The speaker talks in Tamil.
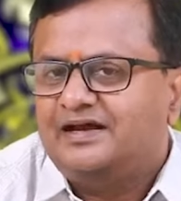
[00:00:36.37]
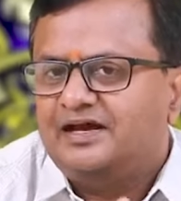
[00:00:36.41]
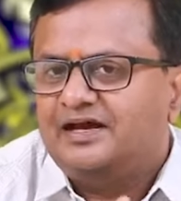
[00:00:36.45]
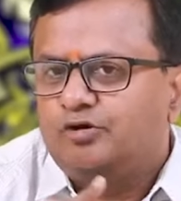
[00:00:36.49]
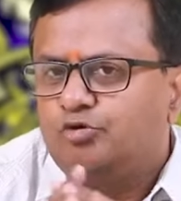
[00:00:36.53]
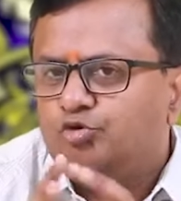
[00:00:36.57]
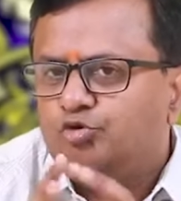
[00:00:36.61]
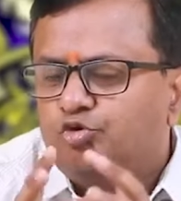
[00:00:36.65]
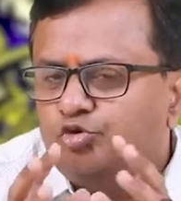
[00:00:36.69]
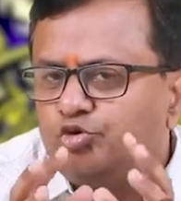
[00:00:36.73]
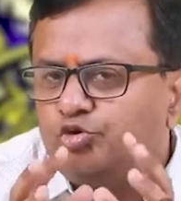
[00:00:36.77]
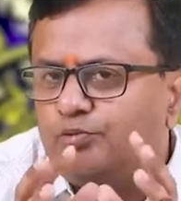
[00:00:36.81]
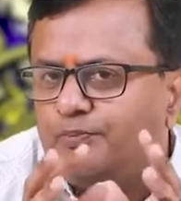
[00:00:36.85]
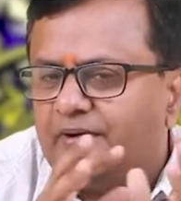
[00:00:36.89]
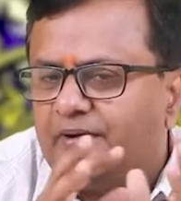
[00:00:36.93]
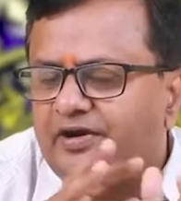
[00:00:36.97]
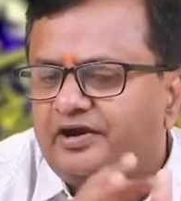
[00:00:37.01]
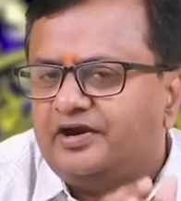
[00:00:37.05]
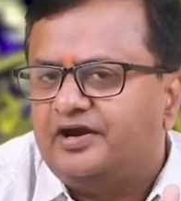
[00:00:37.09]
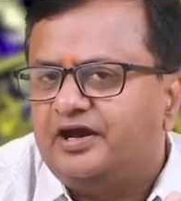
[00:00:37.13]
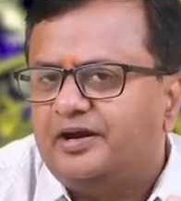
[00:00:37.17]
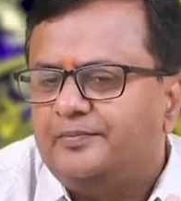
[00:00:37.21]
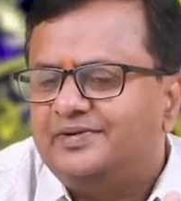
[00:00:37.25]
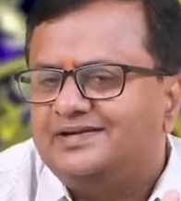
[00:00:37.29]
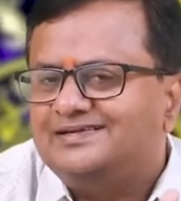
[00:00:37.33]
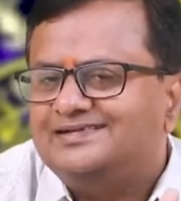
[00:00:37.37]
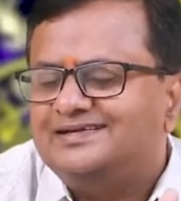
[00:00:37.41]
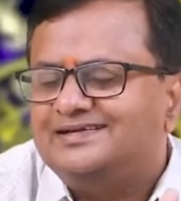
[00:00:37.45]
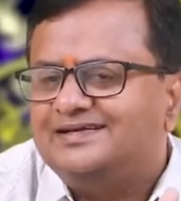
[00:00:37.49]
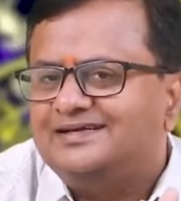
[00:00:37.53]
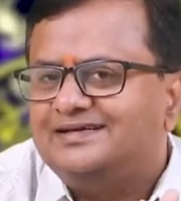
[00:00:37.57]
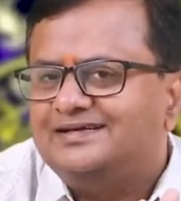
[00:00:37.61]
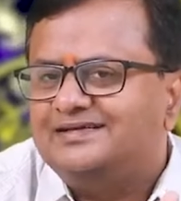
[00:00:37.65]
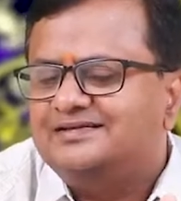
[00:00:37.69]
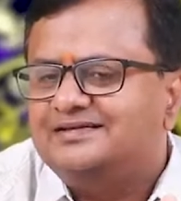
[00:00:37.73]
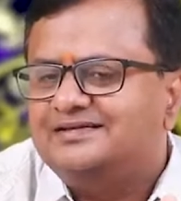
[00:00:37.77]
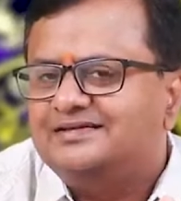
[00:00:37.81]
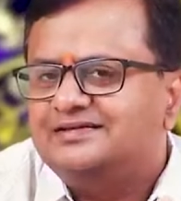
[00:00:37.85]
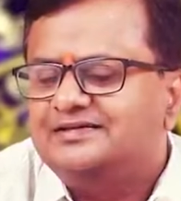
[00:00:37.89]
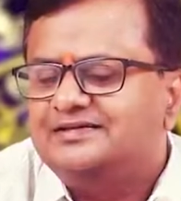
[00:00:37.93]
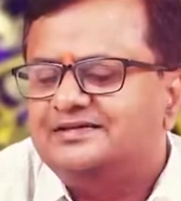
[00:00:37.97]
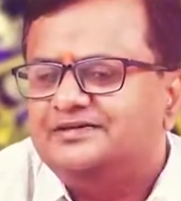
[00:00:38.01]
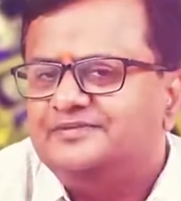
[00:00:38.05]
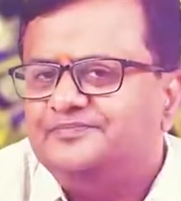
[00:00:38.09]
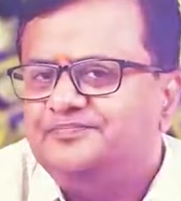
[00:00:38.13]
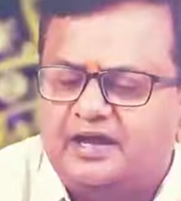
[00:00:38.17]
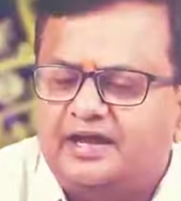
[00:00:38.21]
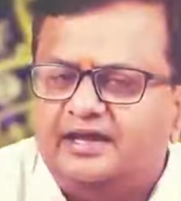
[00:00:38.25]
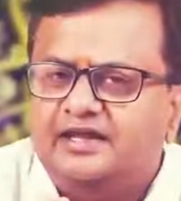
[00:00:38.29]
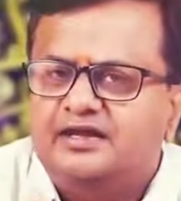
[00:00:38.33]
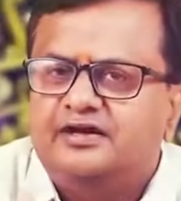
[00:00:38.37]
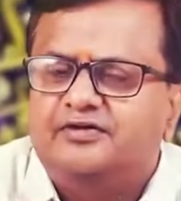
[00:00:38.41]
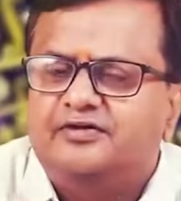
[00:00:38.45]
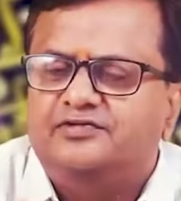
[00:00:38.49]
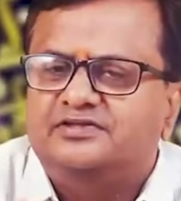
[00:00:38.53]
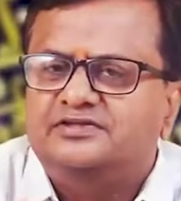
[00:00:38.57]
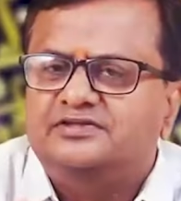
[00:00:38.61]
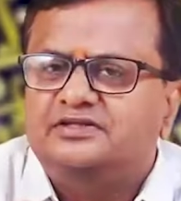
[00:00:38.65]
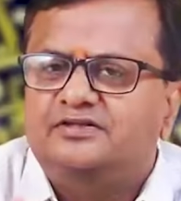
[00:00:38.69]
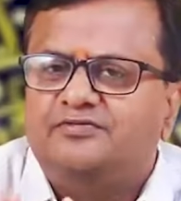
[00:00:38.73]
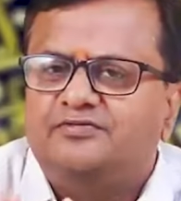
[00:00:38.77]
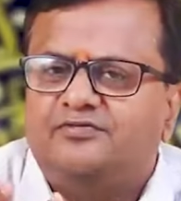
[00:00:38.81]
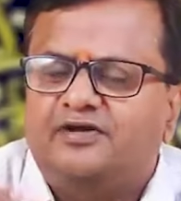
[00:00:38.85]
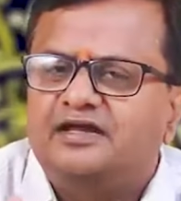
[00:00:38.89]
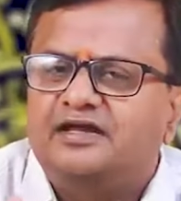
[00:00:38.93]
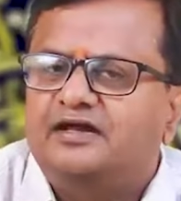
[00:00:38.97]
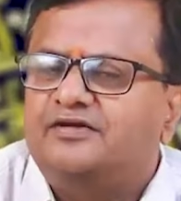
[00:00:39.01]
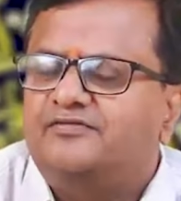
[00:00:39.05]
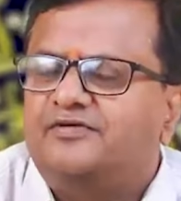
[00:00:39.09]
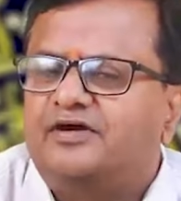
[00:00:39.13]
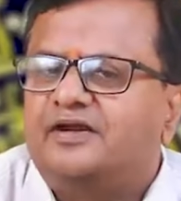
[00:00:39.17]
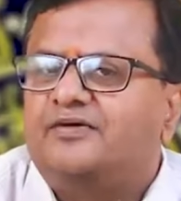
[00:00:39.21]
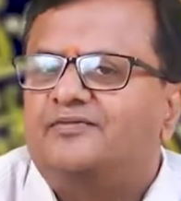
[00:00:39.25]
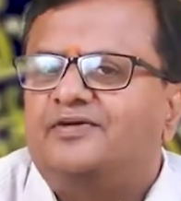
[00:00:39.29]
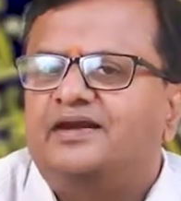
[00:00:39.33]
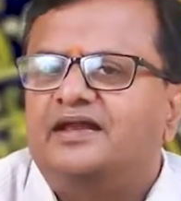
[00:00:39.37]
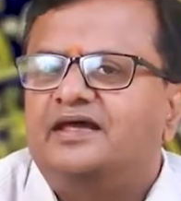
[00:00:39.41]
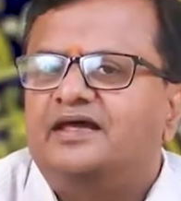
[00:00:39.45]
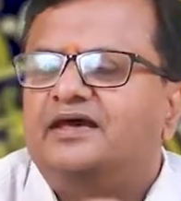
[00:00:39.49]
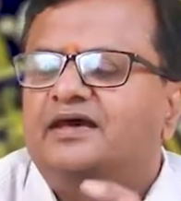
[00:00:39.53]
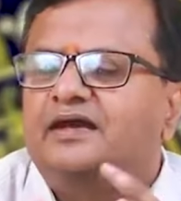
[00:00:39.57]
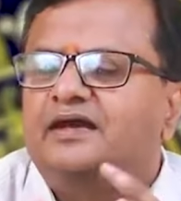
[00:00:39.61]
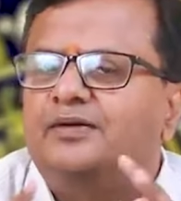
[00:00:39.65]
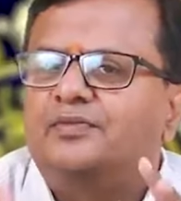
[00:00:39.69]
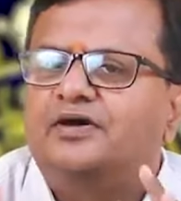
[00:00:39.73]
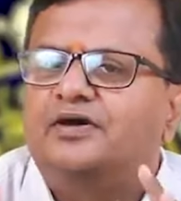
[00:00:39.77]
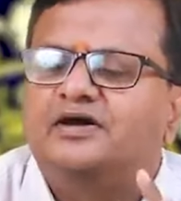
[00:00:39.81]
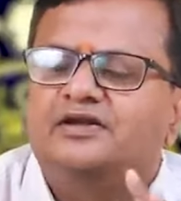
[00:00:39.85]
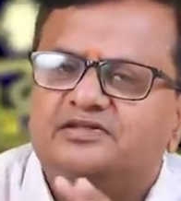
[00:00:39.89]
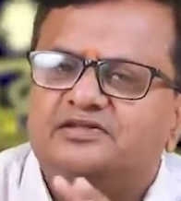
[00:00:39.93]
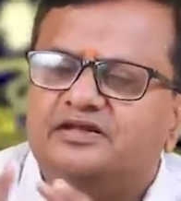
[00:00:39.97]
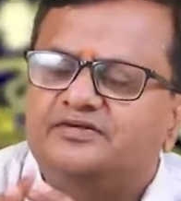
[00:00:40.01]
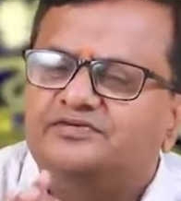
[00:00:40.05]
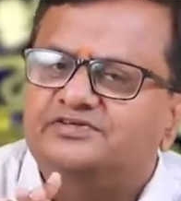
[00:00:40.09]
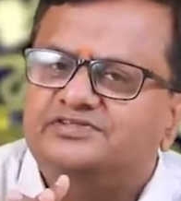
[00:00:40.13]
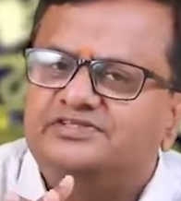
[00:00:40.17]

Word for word: ஏன்னா குரு பன்னெண்டாம் இடத்துல இருந்து கைக்கு வந்தது வாய்க்கு வரவில்லைங்கிற மாதிரி சில